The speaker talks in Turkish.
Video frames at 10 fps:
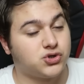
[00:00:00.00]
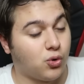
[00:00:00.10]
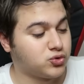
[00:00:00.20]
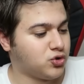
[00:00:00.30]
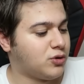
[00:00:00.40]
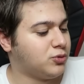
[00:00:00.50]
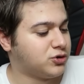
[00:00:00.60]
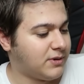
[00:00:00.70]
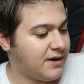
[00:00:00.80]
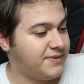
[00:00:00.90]
çok zor
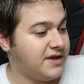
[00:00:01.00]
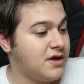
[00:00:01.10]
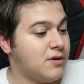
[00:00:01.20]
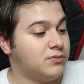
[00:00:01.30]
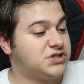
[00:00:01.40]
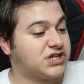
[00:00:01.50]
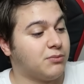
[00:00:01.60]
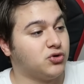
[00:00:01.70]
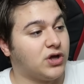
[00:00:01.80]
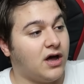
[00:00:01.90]
buldum abi.
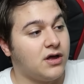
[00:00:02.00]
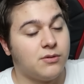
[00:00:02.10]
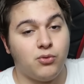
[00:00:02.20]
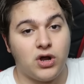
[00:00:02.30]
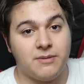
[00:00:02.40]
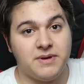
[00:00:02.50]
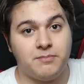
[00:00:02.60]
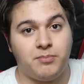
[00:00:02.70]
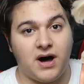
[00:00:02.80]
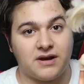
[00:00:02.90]
İşte bu da böyle
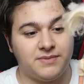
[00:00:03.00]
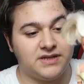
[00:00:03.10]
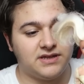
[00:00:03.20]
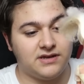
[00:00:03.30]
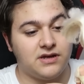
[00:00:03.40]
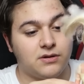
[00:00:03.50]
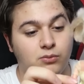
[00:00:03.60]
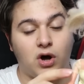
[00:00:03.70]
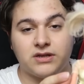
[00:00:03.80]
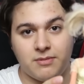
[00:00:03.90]
bir Barbie'ydi.
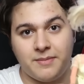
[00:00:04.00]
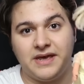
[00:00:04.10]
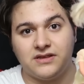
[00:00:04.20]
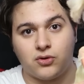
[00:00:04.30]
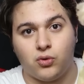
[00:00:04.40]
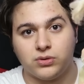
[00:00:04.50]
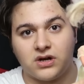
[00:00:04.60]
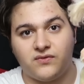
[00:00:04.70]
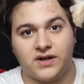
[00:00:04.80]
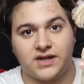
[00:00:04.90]
Bu arada bebeğin de
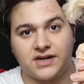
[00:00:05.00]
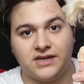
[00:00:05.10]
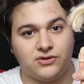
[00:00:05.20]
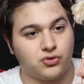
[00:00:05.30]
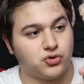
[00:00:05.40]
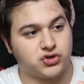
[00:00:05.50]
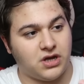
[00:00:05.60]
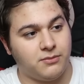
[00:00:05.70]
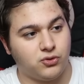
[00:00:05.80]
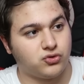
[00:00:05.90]
kolları falan hareket ediyor.
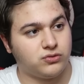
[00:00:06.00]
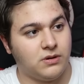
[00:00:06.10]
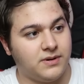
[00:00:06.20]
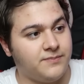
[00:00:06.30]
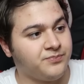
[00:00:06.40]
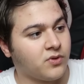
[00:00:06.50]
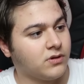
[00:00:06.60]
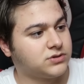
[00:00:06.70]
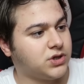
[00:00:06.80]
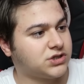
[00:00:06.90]
Göstermeyi unuttum ama
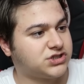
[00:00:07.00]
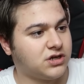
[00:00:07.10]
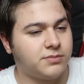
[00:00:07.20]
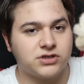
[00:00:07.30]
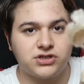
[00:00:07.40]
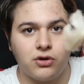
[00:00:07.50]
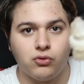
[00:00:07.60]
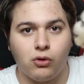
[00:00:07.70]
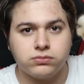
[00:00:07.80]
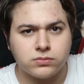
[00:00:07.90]
saçları başları
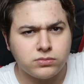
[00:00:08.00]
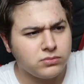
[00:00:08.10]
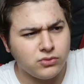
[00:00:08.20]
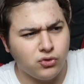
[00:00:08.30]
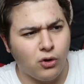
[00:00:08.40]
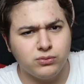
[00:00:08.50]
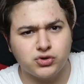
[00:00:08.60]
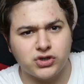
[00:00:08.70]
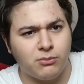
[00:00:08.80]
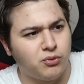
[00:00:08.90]
ne, ne
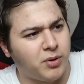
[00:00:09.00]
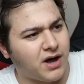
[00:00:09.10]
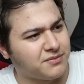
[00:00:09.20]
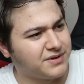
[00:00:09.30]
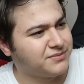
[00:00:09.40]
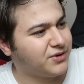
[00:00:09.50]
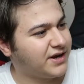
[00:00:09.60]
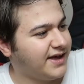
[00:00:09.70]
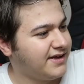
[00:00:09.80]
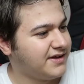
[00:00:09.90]
olmuş lan bu Barbie'ye
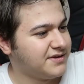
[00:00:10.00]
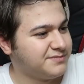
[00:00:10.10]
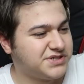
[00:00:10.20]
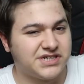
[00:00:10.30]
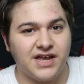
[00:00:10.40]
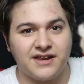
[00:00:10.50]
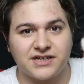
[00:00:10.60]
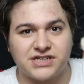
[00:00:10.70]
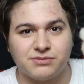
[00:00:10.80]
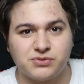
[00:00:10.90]
böyle? Bir şeyler
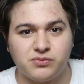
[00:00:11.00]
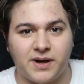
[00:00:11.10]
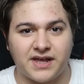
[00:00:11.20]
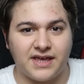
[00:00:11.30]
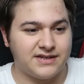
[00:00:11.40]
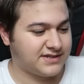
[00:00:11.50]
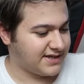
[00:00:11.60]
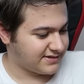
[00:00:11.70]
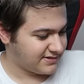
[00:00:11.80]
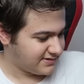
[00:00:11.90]
yaşamış mı bana
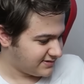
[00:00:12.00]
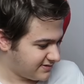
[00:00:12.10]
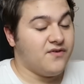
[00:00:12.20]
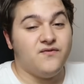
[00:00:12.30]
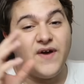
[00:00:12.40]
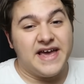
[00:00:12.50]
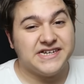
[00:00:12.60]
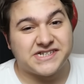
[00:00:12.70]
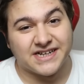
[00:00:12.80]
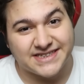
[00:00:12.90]
gelirken? Ve
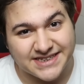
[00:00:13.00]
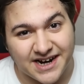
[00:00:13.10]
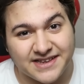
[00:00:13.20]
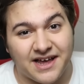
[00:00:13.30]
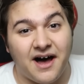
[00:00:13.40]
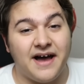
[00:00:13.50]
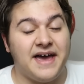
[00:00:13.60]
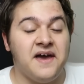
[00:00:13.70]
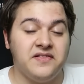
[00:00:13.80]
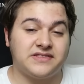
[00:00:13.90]
işte sırada
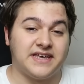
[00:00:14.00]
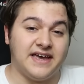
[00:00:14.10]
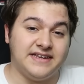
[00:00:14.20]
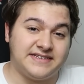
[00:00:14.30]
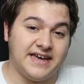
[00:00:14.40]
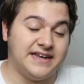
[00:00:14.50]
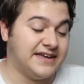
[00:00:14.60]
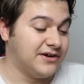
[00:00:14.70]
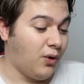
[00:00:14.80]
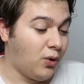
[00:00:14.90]
en
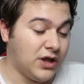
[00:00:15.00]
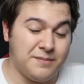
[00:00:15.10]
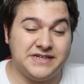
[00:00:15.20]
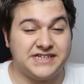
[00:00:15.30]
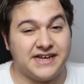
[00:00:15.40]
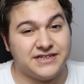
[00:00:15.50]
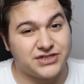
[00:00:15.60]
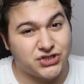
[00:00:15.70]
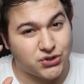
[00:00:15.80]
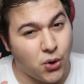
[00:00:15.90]
tehlikeli olabileceğini
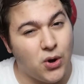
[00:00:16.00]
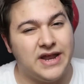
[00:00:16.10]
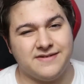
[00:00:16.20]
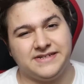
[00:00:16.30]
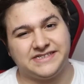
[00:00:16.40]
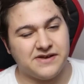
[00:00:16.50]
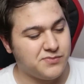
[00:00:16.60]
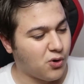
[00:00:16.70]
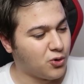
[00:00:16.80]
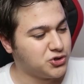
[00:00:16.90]
söyleyebileceğim
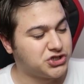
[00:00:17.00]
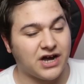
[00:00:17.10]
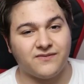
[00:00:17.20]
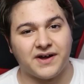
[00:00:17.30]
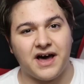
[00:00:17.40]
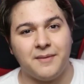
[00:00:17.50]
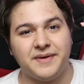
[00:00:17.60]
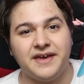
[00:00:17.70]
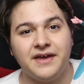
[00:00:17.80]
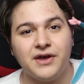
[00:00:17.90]
bir oyuncak var
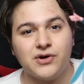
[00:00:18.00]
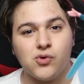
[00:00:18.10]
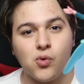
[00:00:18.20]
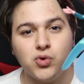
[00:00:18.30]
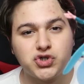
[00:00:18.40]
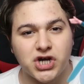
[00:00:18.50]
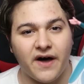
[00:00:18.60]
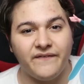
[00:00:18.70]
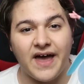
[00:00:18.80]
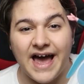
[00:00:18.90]
abi
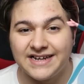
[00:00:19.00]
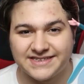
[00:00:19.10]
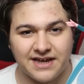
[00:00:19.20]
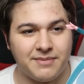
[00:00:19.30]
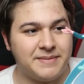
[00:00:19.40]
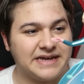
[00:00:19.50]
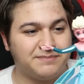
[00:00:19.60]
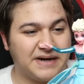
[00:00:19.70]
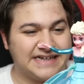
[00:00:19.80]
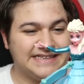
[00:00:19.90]
uçan Elsa
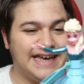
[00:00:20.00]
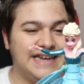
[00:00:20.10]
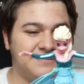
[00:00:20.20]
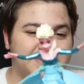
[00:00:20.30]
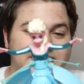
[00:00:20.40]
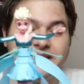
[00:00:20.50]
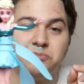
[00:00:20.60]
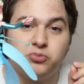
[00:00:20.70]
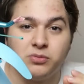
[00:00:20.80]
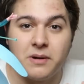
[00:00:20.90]
bebek. Bakın
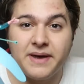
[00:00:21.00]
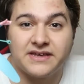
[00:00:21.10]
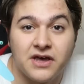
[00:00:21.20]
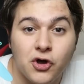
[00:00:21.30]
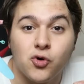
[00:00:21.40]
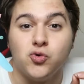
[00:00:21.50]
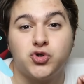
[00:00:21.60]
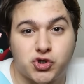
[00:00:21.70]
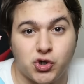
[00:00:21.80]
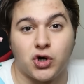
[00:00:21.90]
elimdeki bu bebek
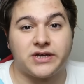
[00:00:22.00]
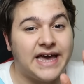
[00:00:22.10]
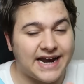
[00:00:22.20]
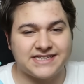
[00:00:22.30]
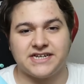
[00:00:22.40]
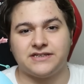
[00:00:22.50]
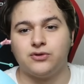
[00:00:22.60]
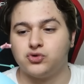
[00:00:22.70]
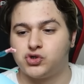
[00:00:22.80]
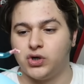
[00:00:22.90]
uçuyor. Gerçekten
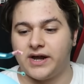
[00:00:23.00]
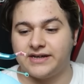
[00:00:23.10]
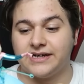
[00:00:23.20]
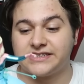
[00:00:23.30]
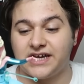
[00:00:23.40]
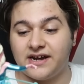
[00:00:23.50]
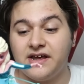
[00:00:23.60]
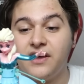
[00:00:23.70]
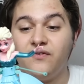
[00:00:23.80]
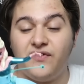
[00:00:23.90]
uçuyor arkadaşlar
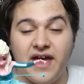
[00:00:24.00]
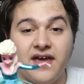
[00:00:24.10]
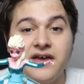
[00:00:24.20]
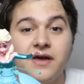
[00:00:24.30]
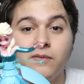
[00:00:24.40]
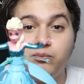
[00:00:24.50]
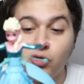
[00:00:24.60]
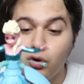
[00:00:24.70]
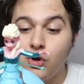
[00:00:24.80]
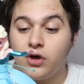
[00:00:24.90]
ve
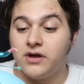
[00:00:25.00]
bu